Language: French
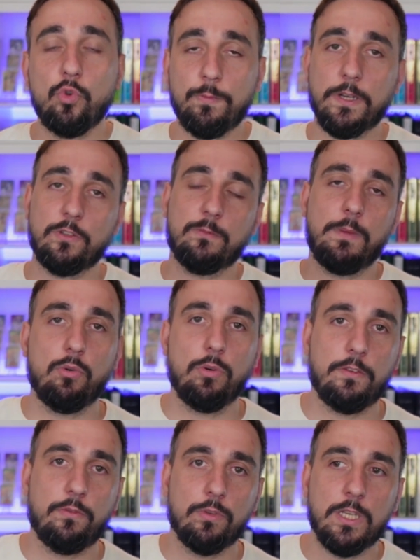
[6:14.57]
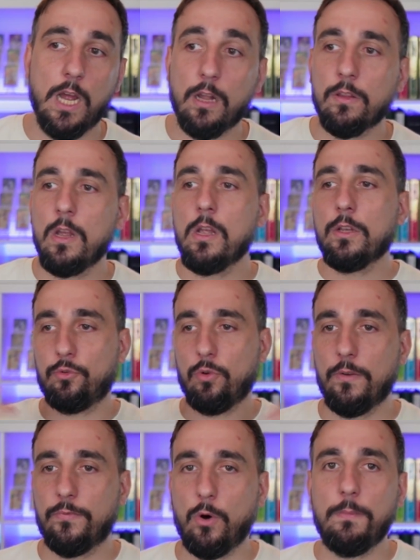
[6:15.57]
où je présente ma collection de cartes
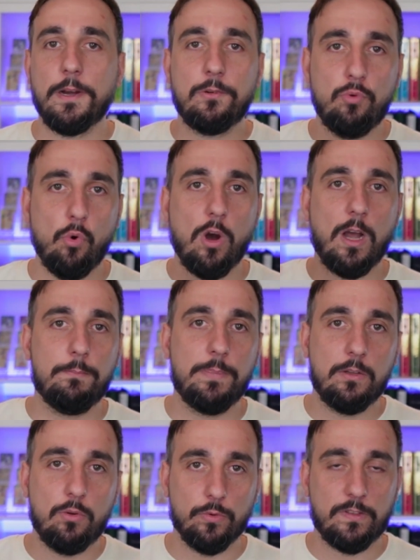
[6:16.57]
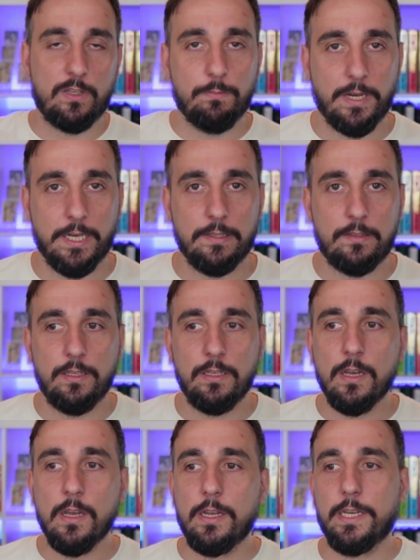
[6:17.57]
sur un format court, rapide, concis, précis,